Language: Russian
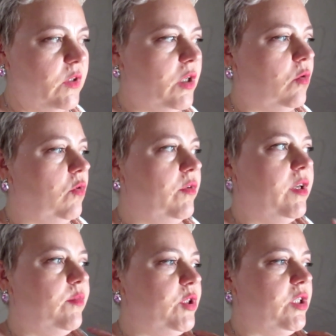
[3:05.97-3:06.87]
Такого
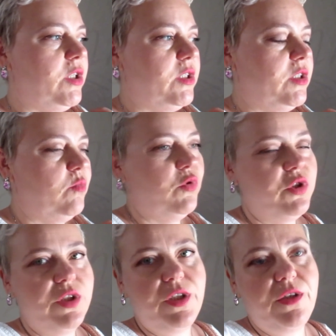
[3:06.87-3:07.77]
я вообще нигде
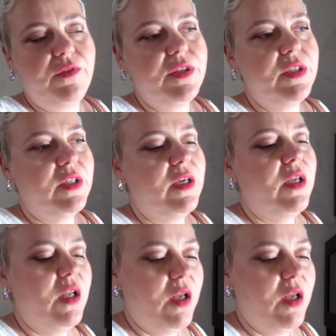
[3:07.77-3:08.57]
больше не видела.